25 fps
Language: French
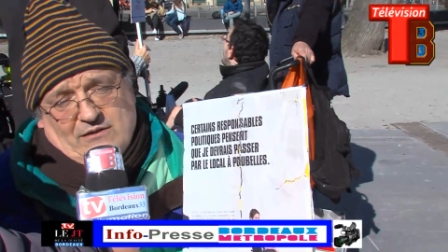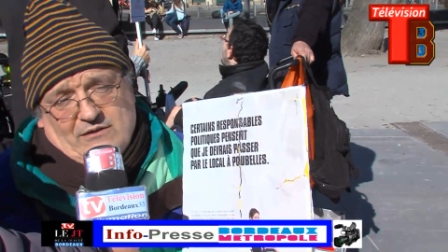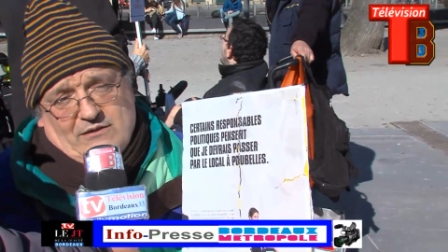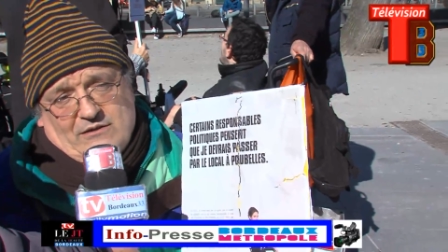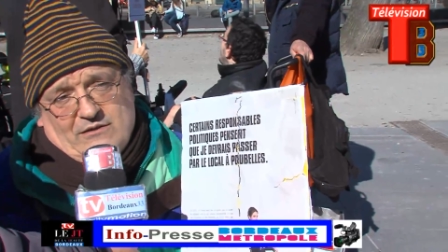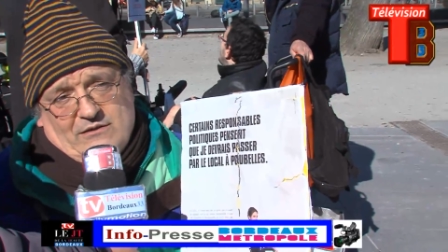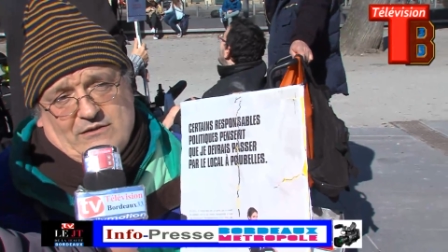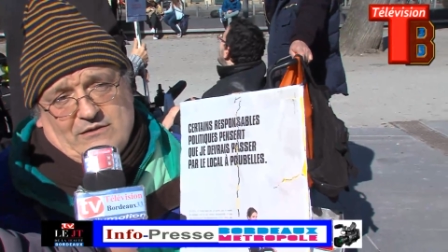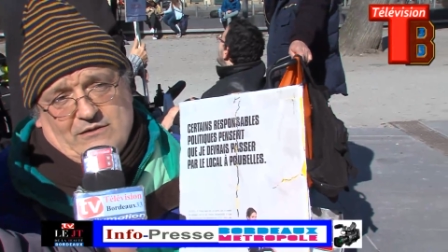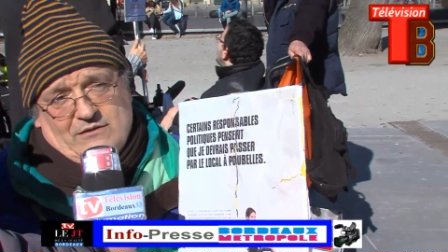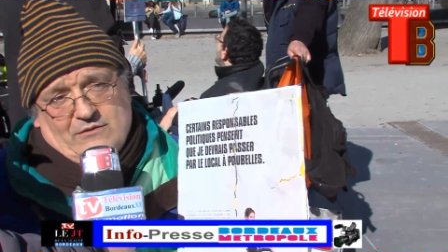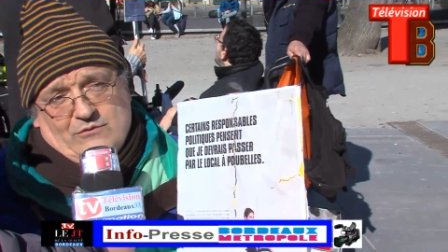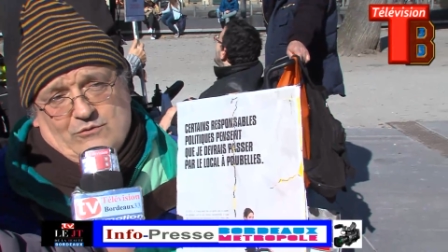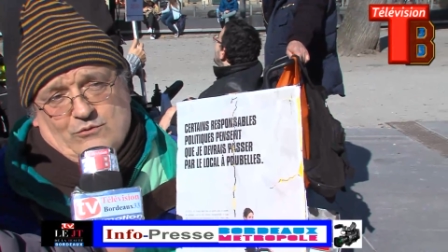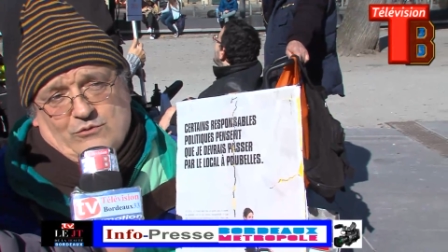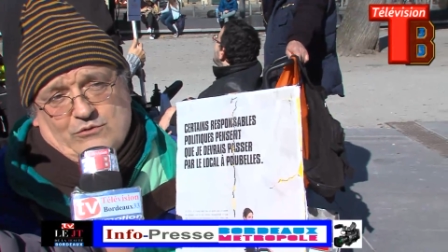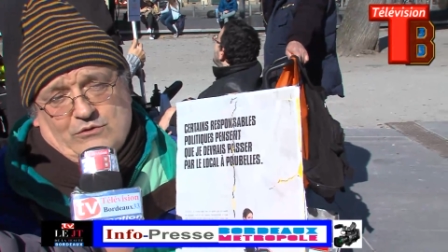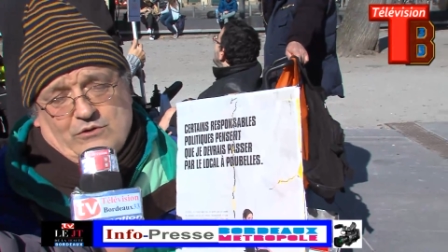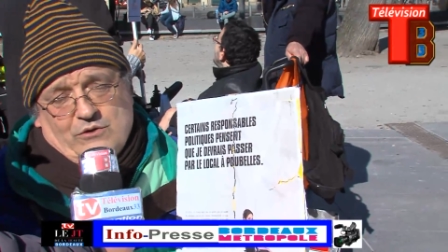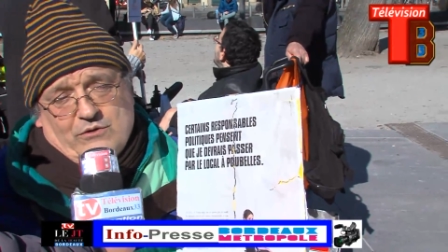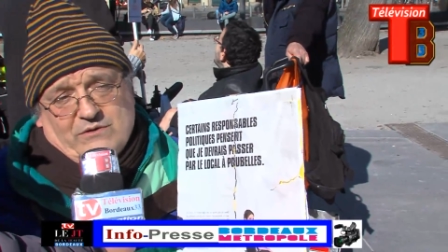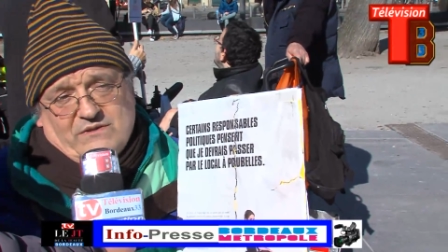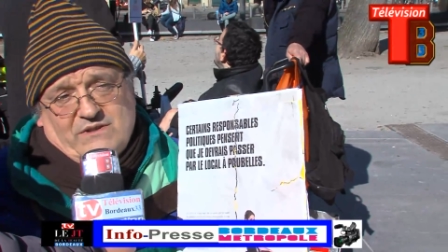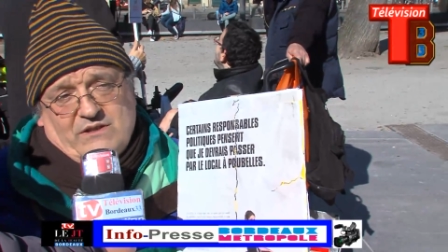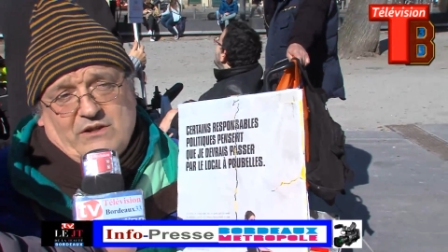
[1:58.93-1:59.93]
euh, au
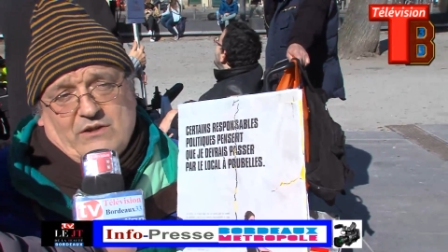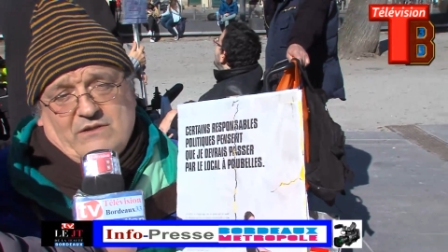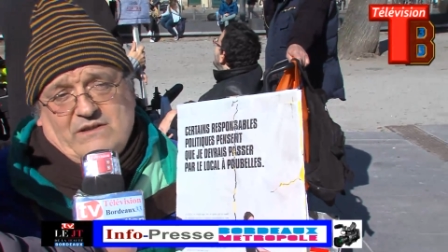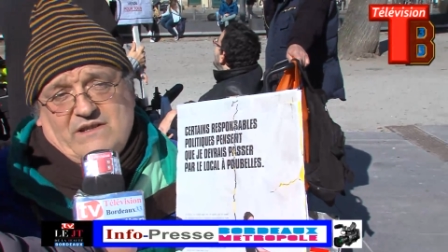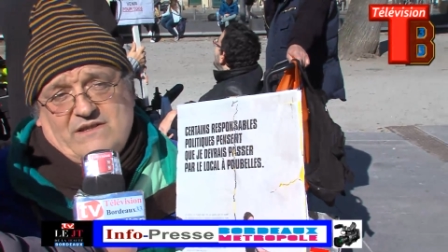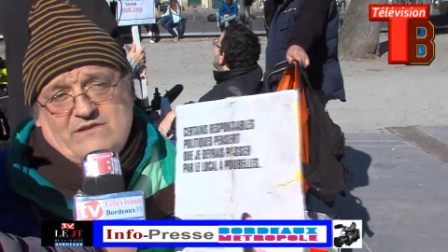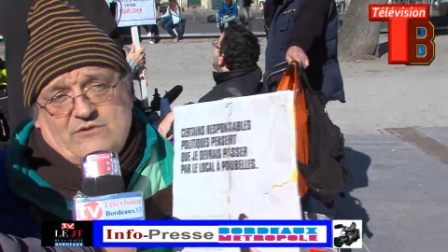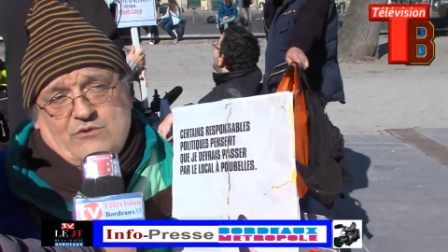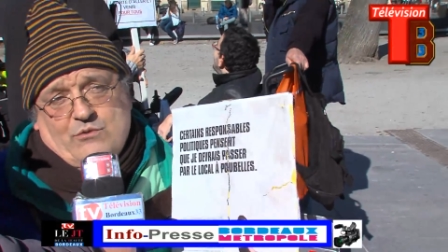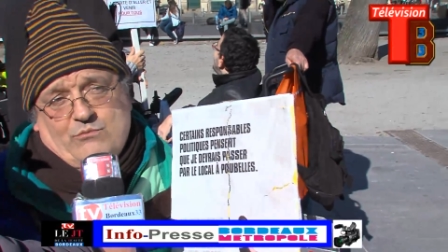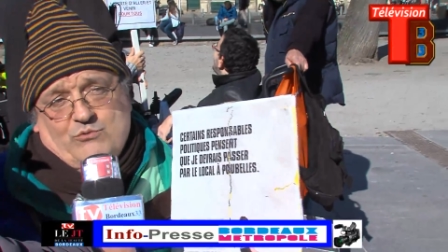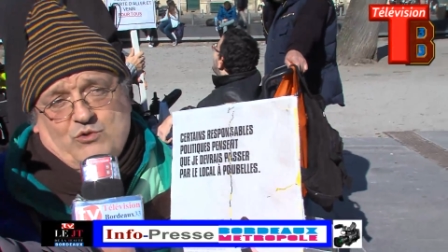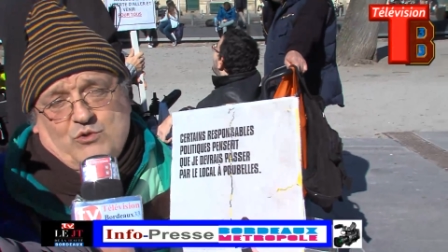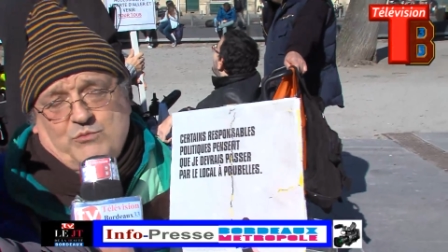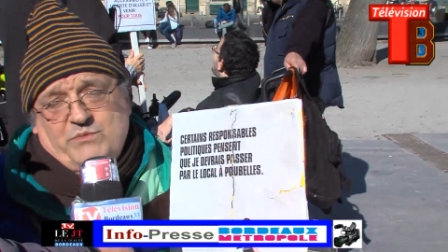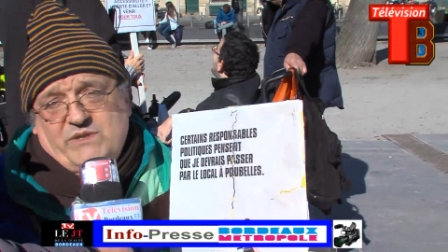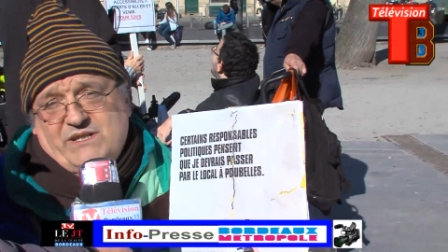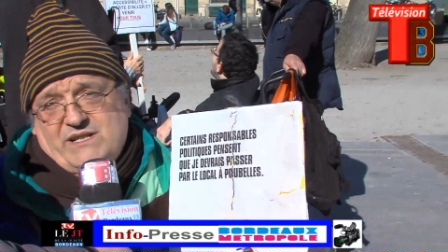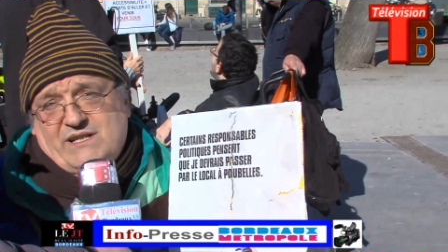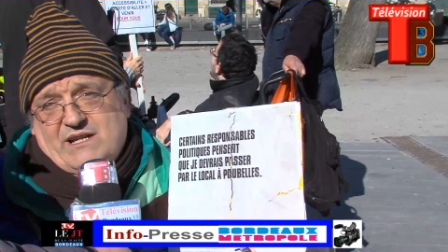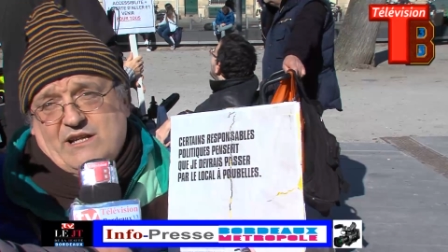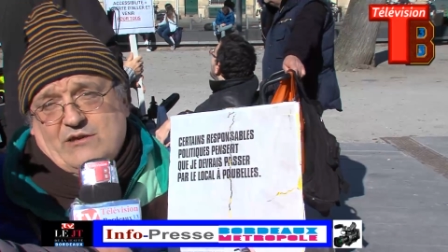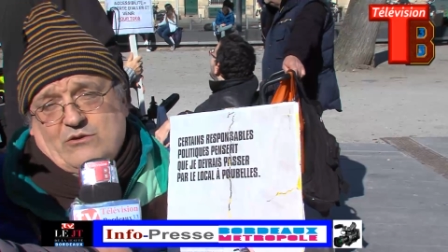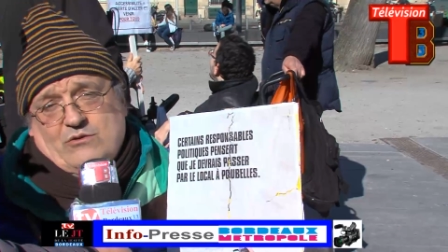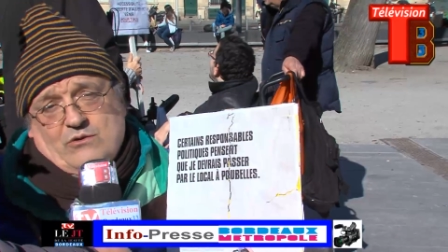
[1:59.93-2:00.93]
31 décembre
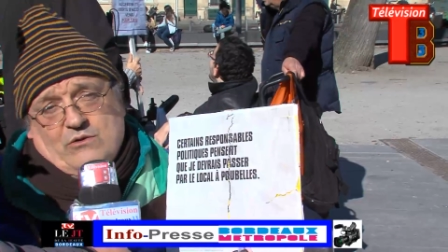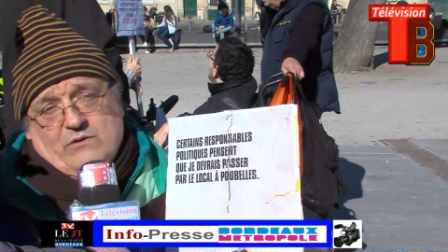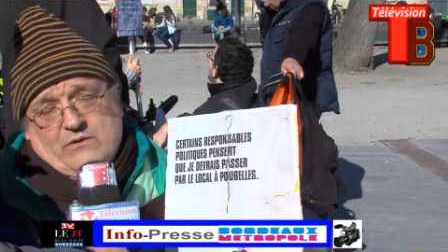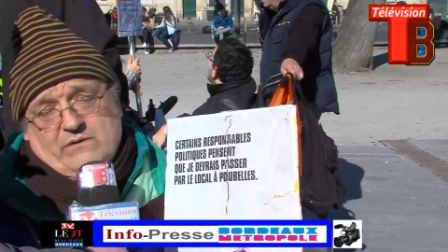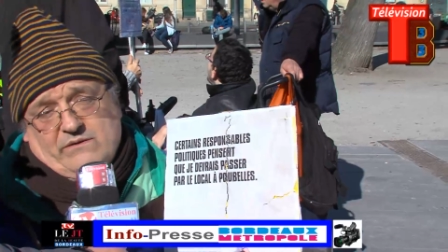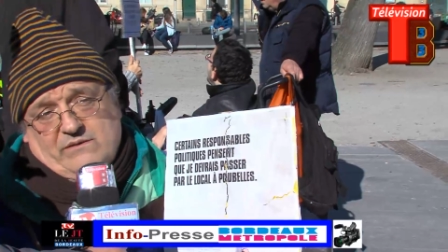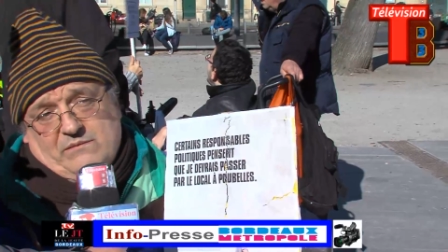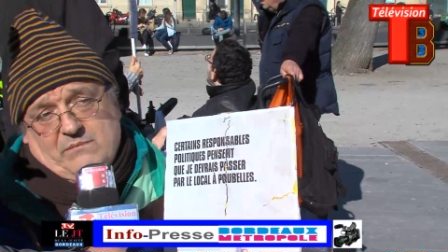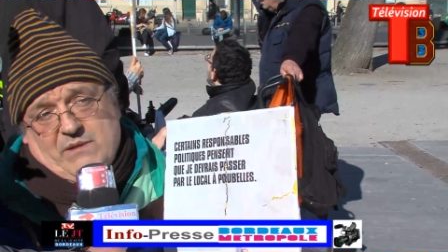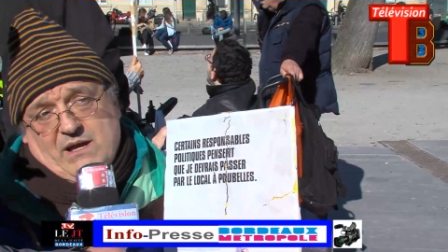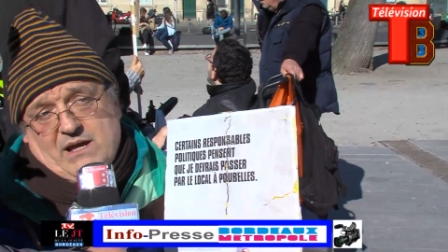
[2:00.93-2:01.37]
2014,